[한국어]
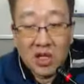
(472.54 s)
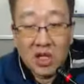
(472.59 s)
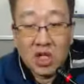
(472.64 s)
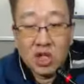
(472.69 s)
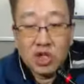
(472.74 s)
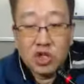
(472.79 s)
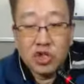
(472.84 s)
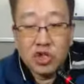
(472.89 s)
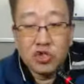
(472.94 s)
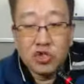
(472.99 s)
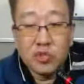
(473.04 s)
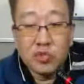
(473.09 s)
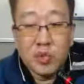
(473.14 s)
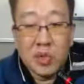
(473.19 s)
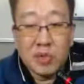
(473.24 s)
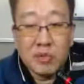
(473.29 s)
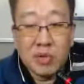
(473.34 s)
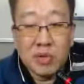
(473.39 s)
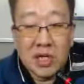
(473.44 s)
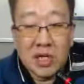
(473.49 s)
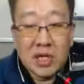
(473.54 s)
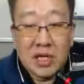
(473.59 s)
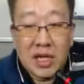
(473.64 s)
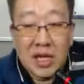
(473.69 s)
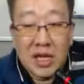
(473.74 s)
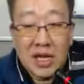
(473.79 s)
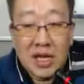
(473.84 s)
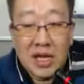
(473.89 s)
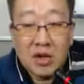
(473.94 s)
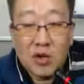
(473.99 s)
중국판
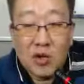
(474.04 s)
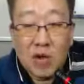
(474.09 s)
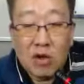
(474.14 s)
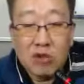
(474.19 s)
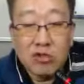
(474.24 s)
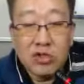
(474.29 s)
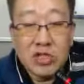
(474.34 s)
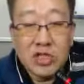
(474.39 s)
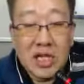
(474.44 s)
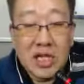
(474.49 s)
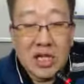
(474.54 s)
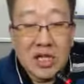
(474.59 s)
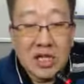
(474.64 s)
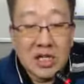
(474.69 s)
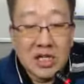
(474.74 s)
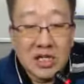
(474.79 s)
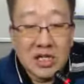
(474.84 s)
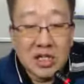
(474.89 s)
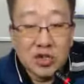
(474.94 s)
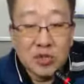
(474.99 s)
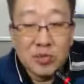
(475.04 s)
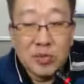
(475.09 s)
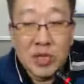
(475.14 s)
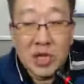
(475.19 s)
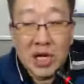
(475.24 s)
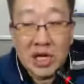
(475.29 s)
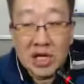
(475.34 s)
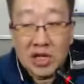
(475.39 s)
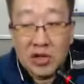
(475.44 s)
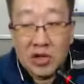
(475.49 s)
프라이데이인 광군제를
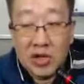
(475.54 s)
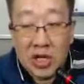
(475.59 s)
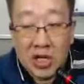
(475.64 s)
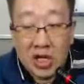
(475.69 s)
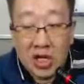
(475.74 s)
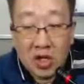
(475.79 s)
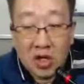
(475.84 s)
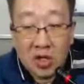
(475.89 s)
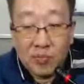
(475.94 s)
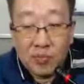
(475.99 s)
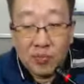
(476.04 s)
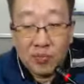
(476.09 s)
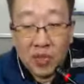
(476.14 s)
준비하기 위해요.